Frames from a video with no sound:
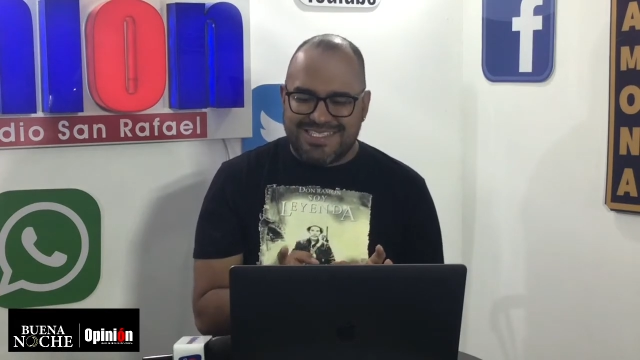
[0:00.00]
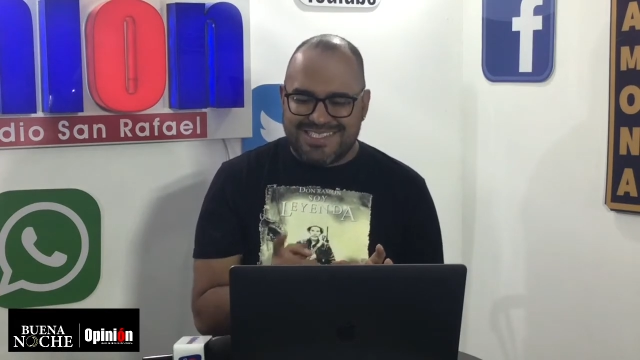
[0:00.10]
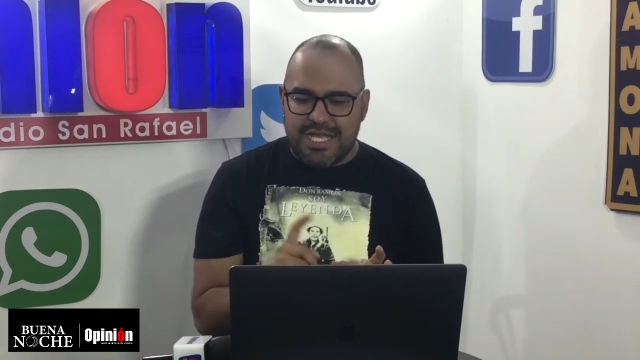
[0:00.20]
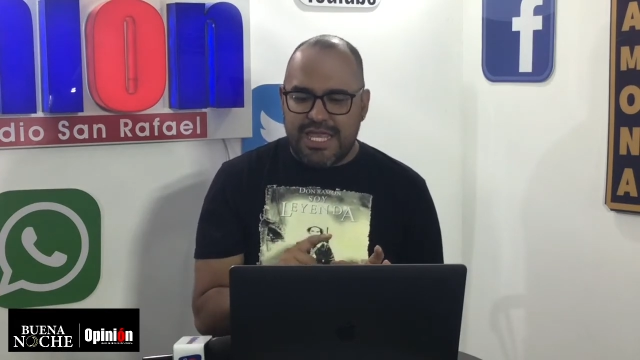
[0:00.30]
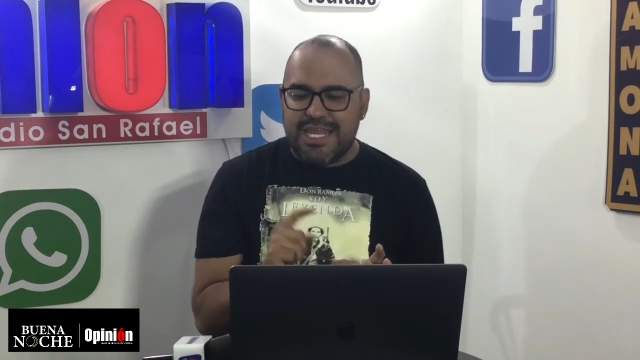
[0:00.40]

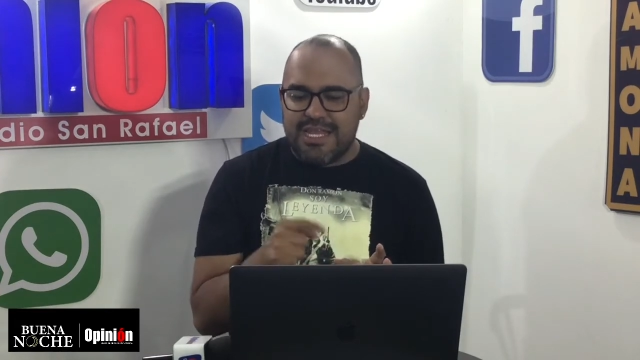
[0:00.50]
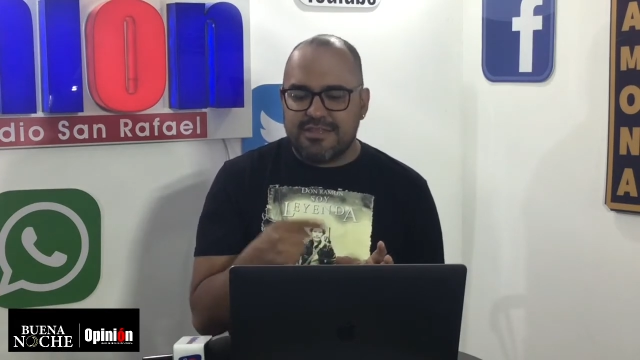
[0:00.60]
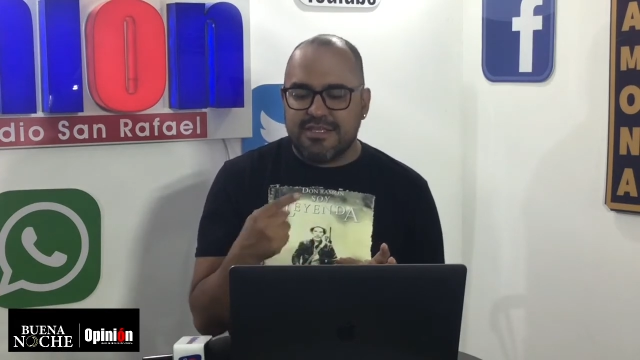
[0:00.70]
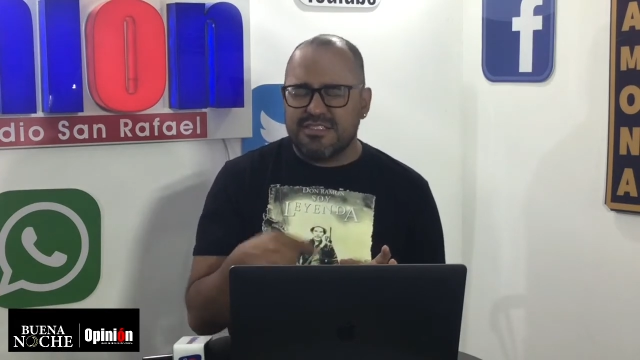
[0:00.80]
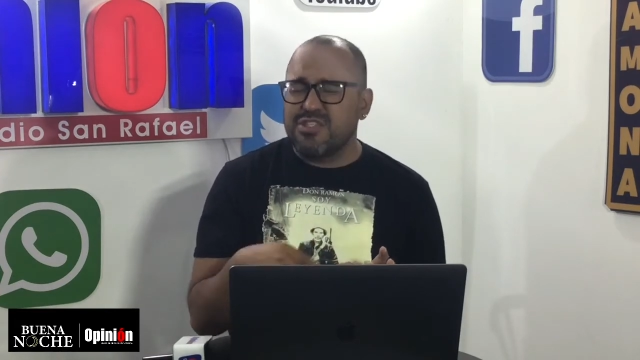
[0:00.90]
está en
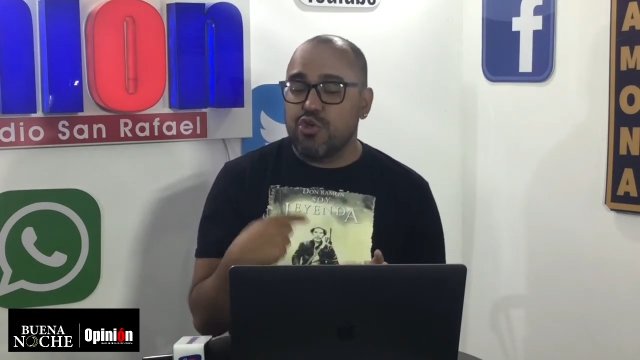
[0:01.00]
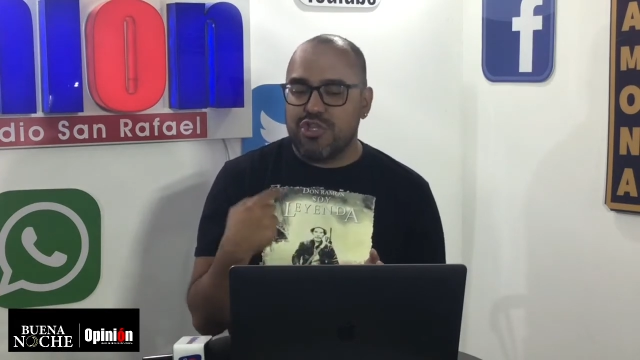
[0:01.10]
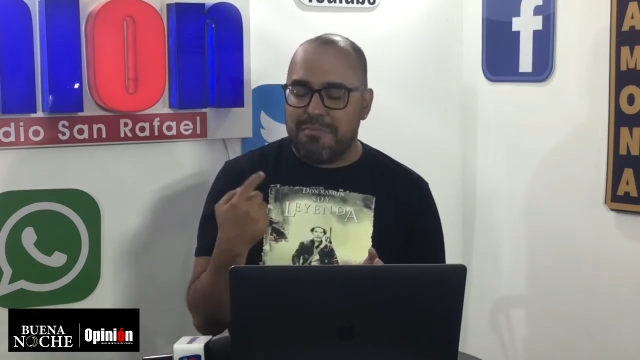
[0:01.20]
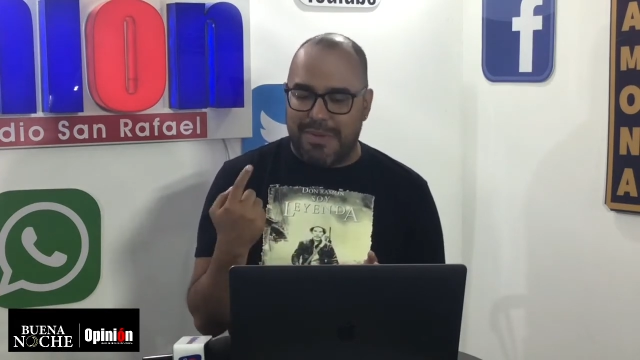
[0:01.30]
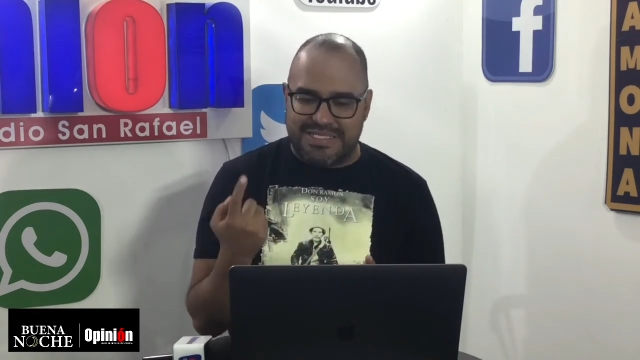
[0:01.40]

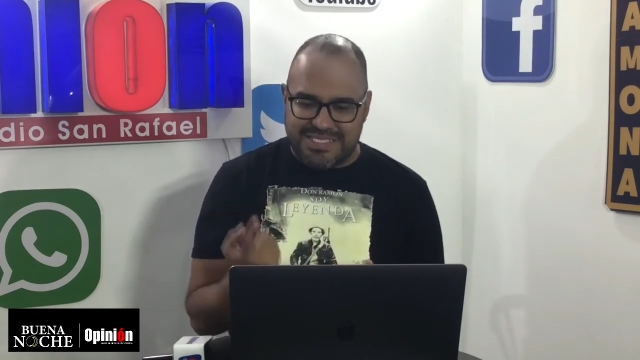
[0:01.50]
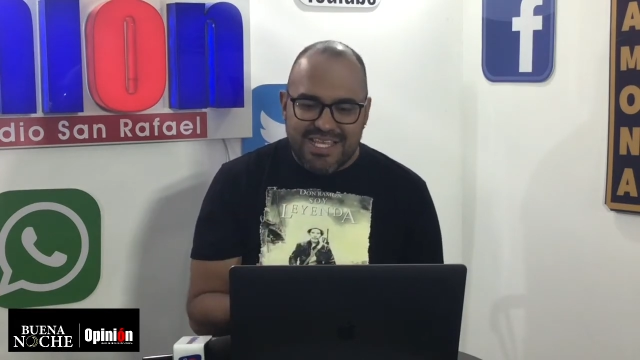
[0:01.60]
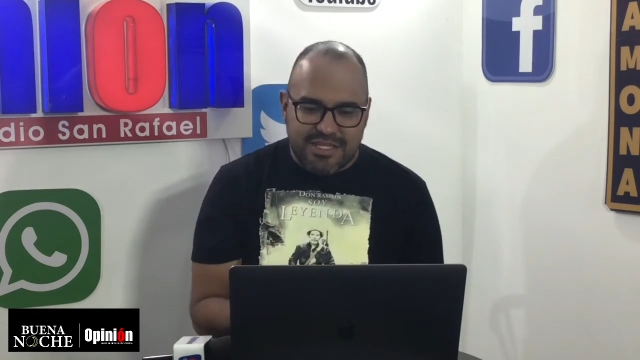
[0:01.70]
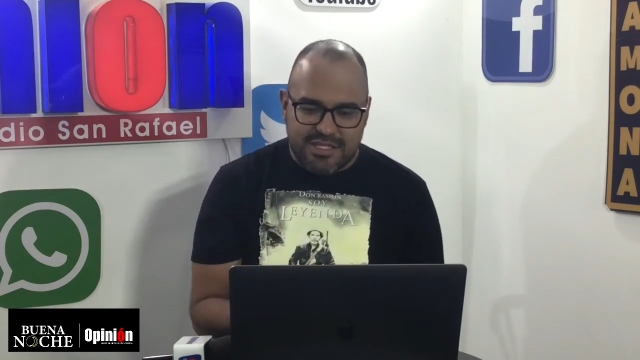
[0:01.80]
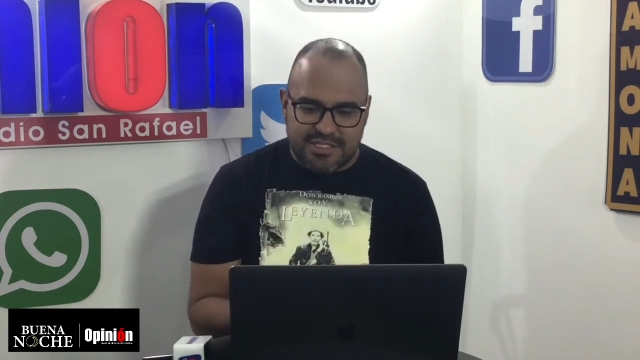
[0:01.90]
atención de
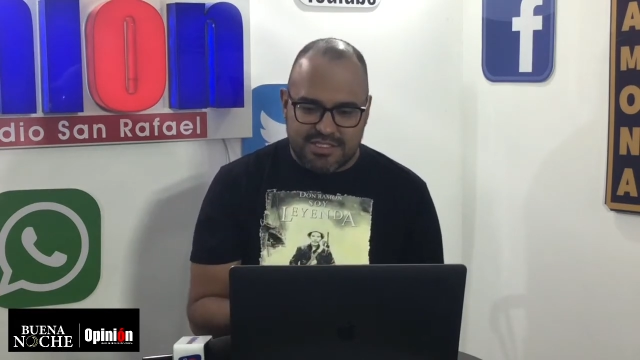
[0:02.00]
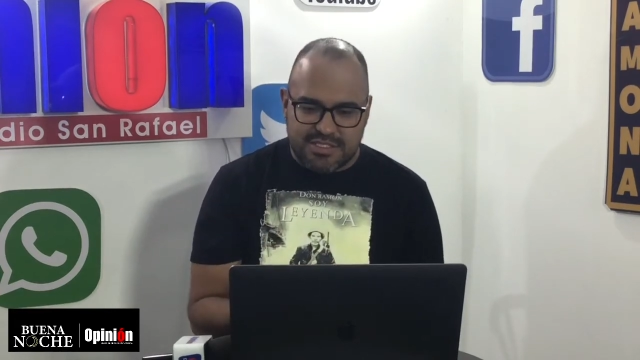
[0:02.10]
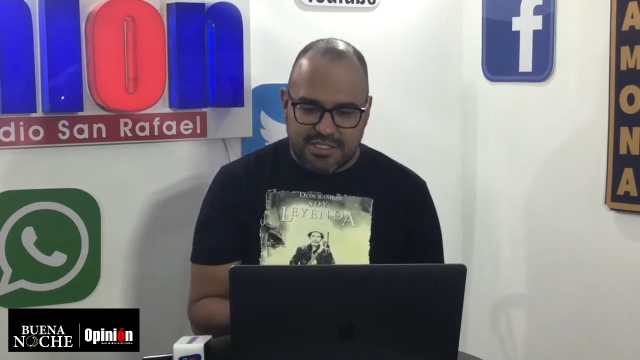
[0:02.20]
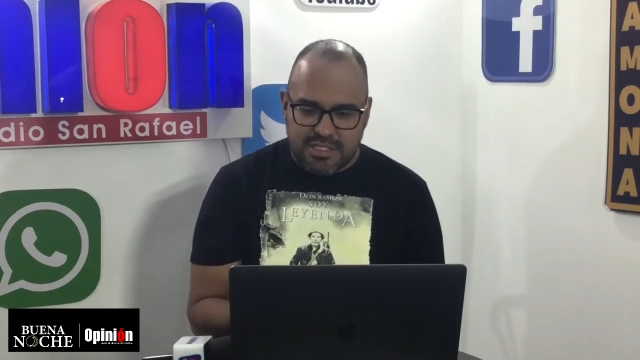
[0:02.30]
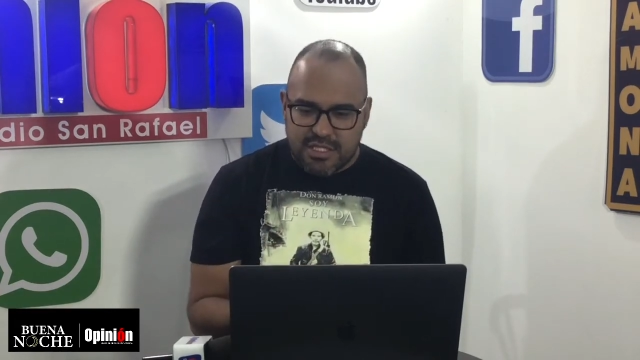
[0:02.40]

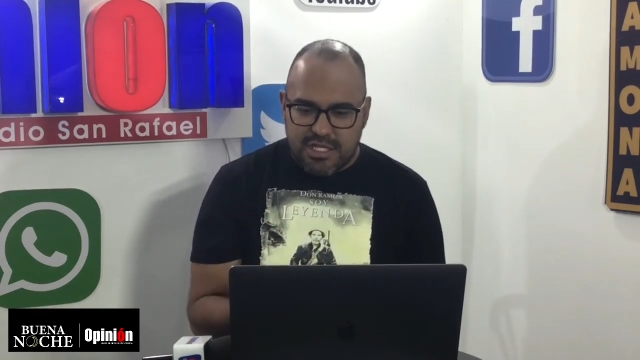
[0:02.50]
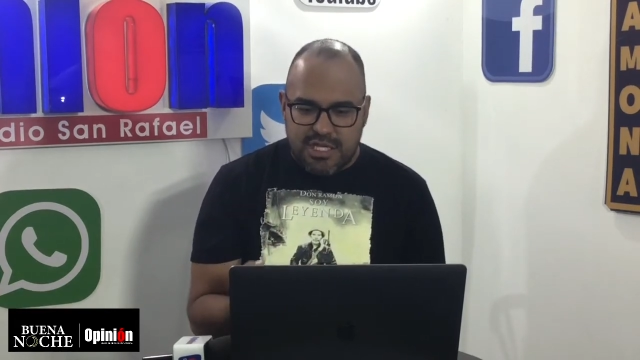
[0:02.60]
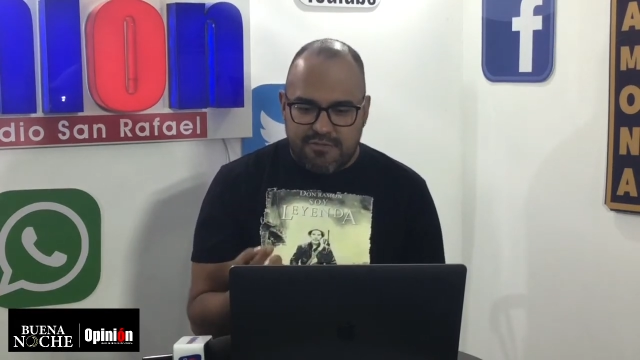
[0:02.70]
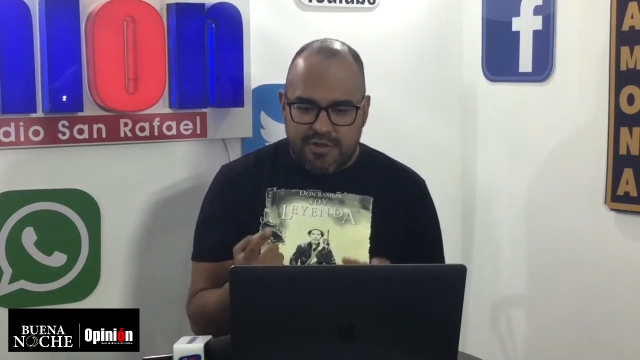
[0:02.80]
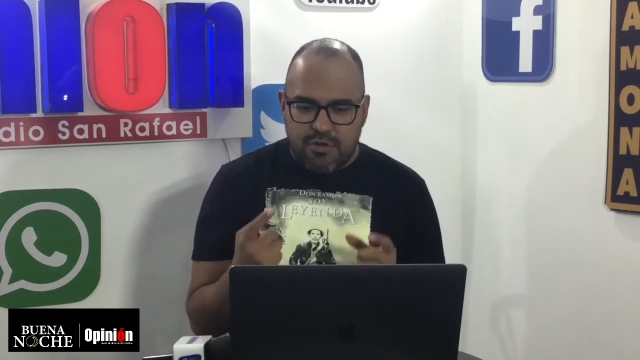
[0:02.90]
pacientes.
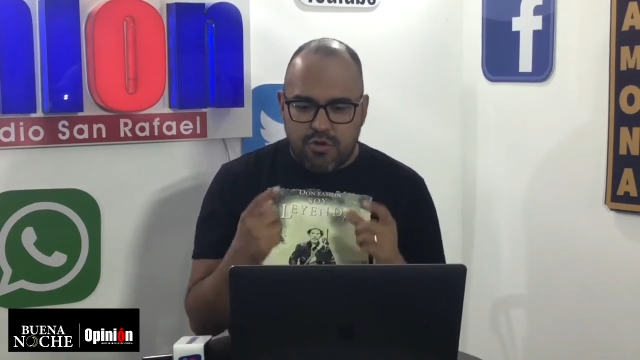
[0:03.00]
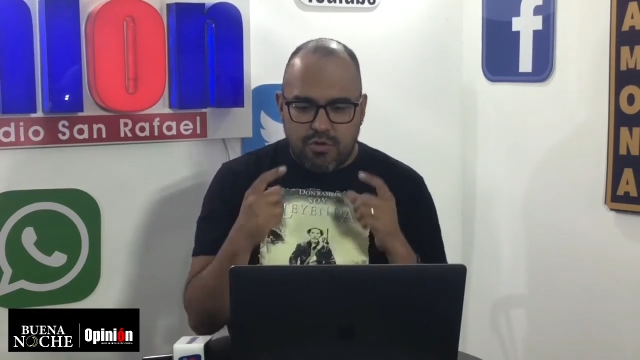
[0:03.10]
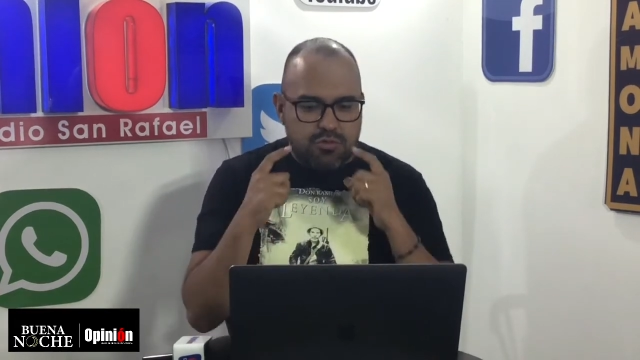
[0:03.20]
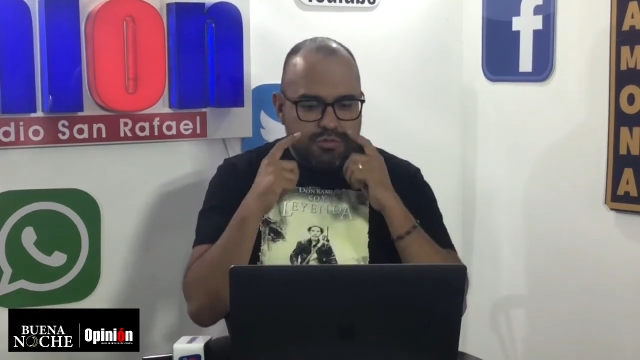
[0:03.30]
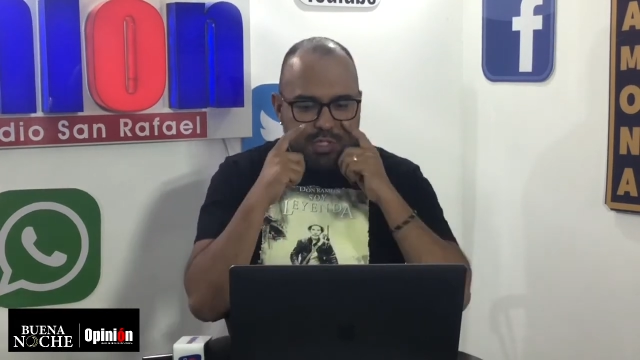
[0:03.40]
La veo
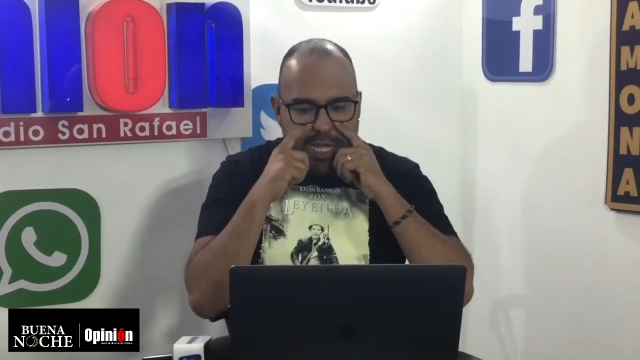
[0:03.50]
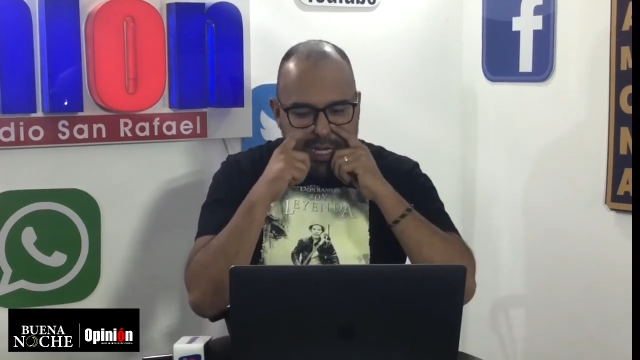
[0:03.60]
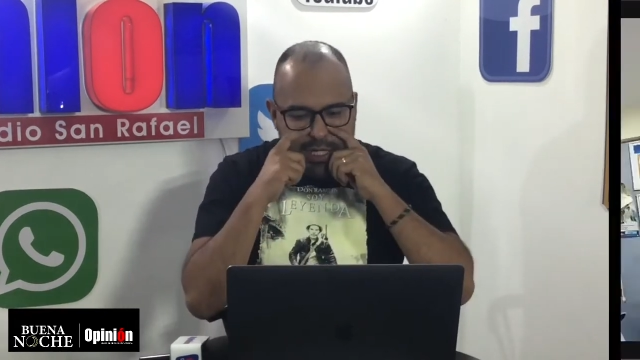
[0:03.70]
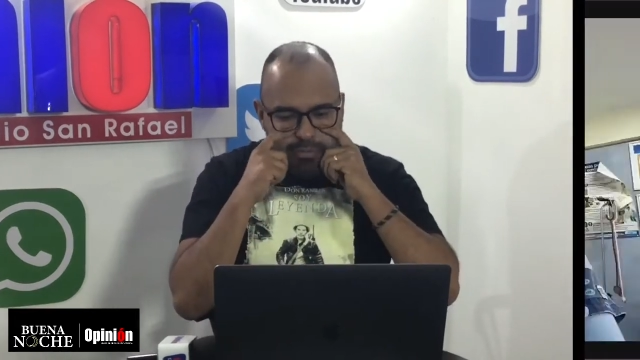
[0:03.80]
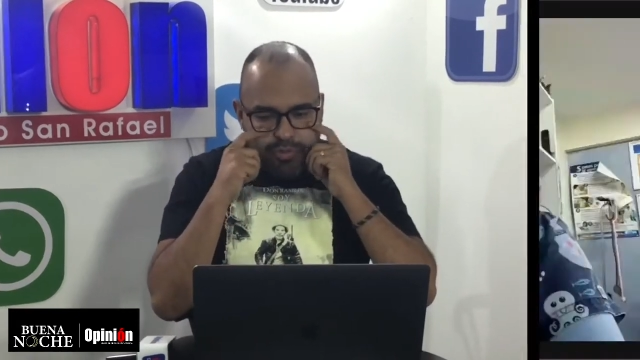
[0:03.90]
con un
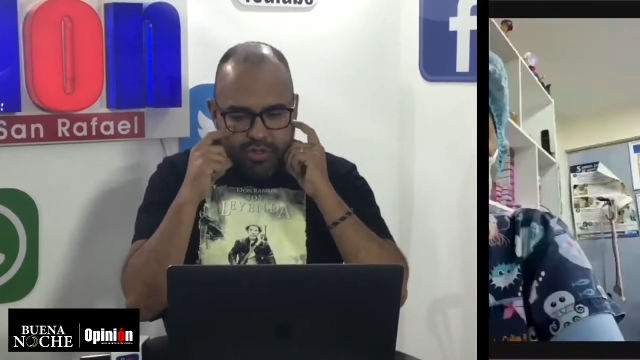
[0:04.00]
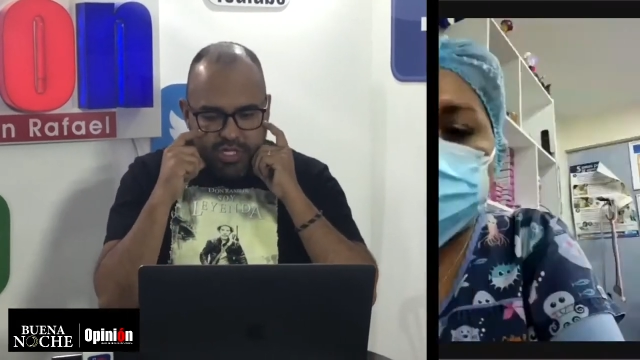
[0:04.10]
KN por